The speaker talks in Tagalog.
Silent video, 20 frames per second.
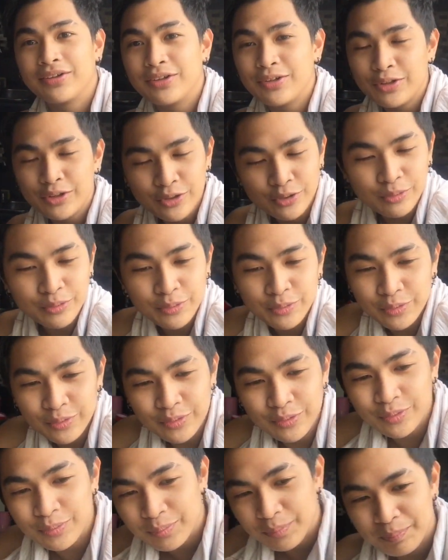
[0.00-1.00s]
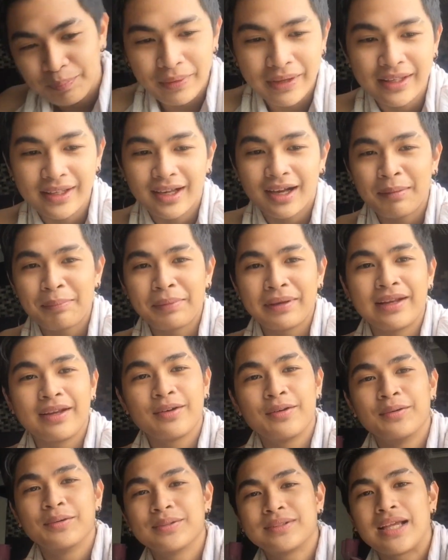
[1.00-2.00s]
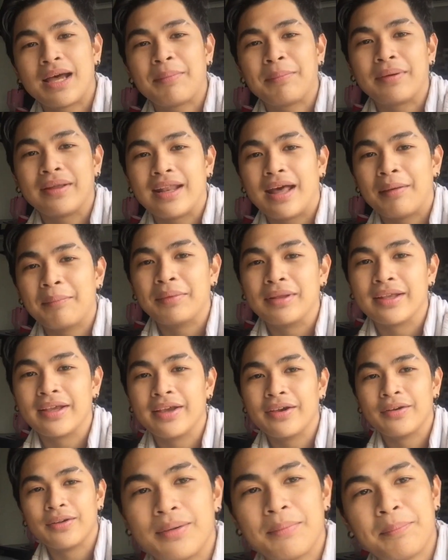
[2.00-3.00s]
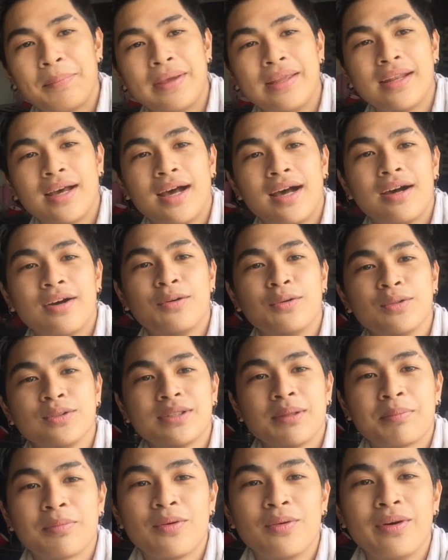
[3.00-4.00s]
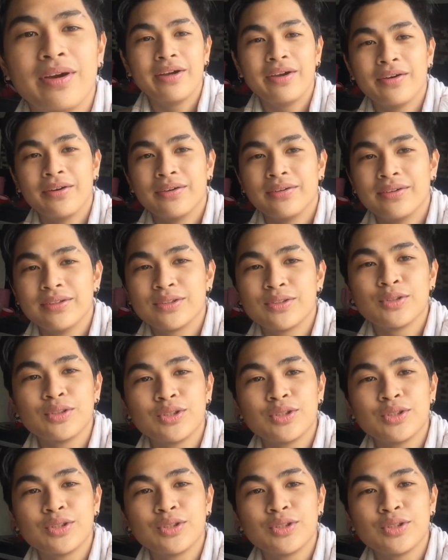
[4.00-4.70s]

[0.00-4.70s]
Yun yung pinaka pinag-uusapan namin ngayon. Ang pinaka kausap ko ngayon, as